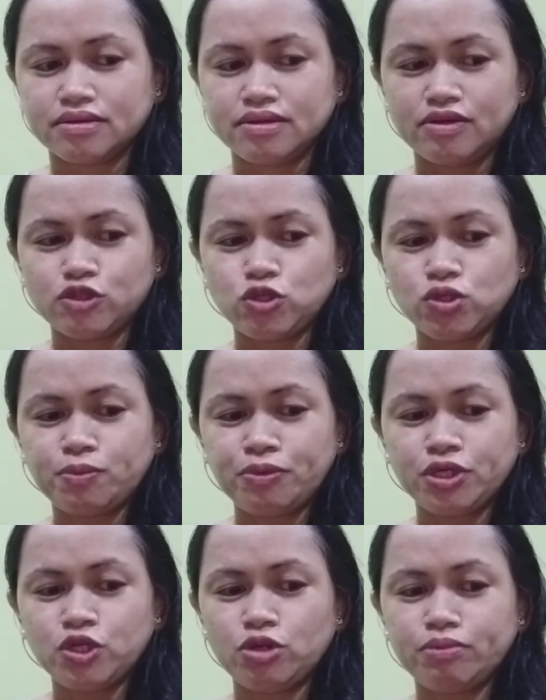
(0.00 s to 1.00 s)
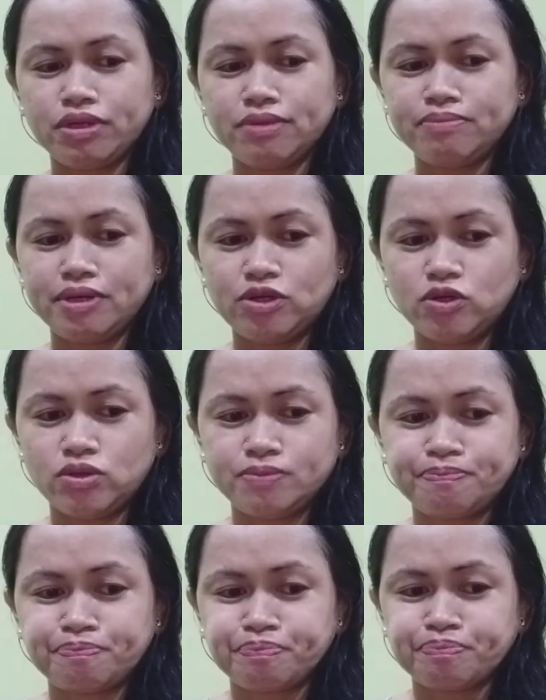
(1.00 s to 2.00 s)
gusto niyo pong inumin. Pero
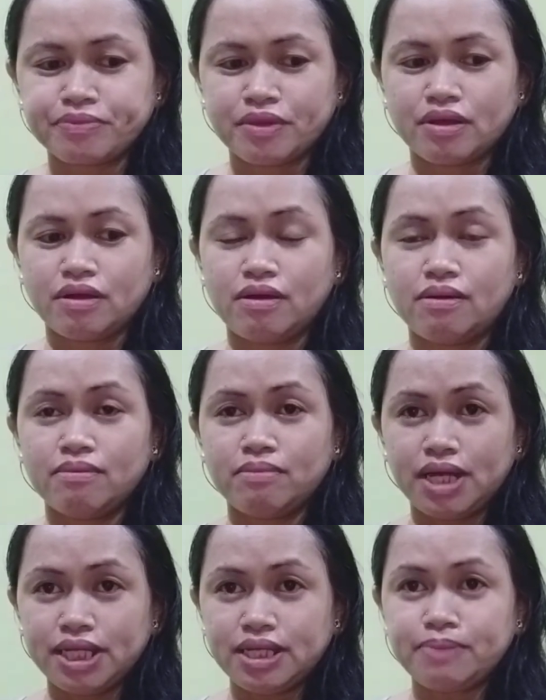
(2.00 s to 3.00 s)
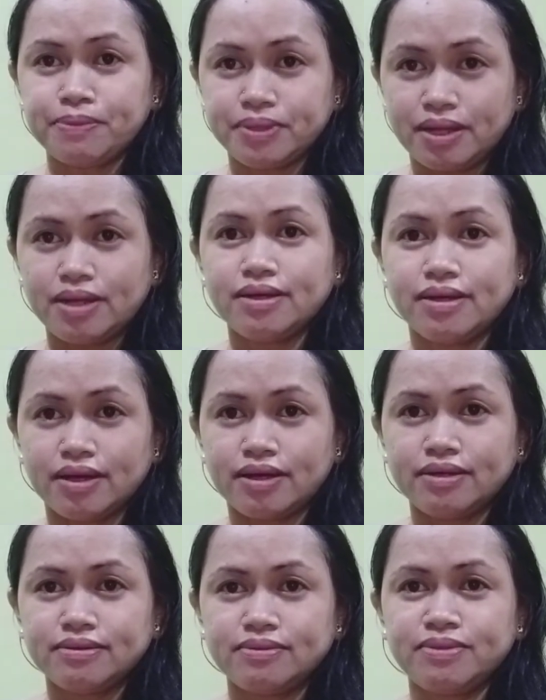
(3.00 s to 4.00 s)
maganda po talaga
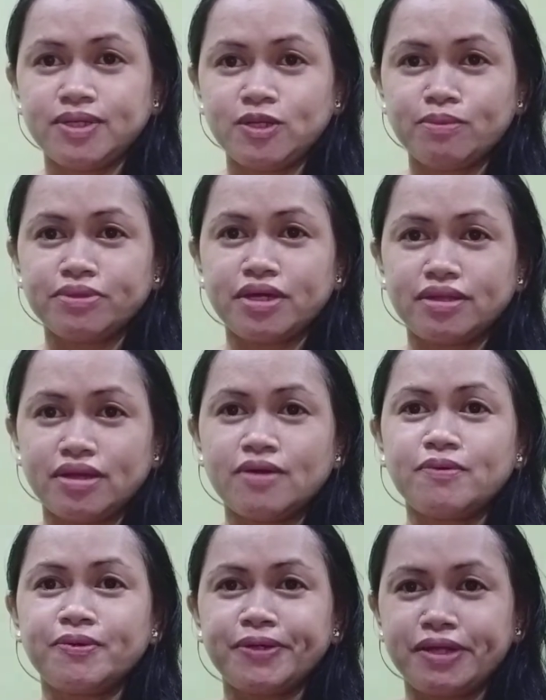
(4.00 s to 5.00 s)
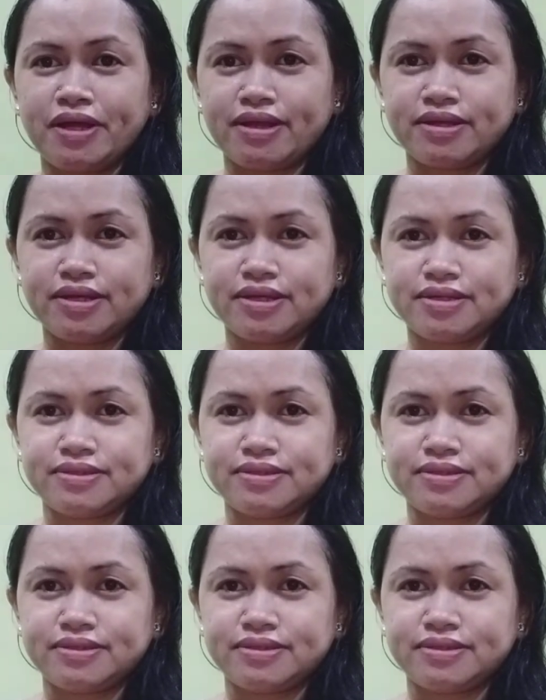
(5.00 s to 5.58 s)
umiinom tayo ng organic